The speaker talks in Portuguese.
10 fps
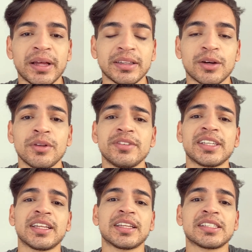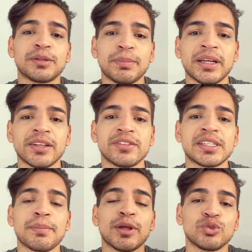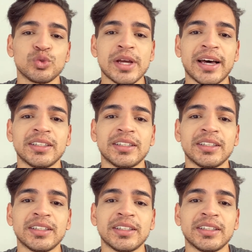Quando você tenta ser planta, você é menos julgada,